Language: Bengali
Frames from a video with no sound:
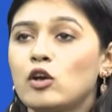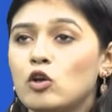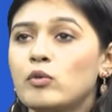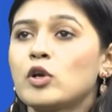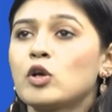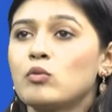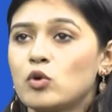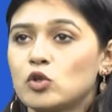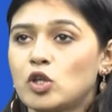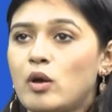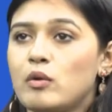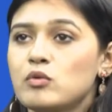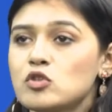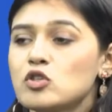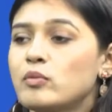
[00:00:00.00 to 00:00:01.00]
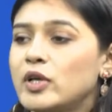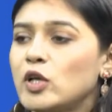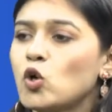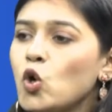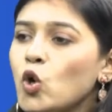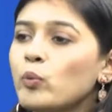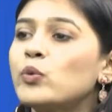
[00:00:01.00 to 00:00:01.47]
এরকম এরকম করতে হবে বুঝছো মানে
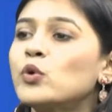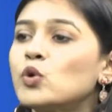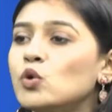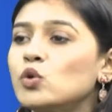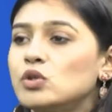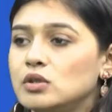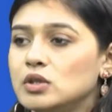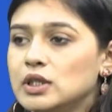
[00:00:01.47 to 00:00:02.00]
খুব রুড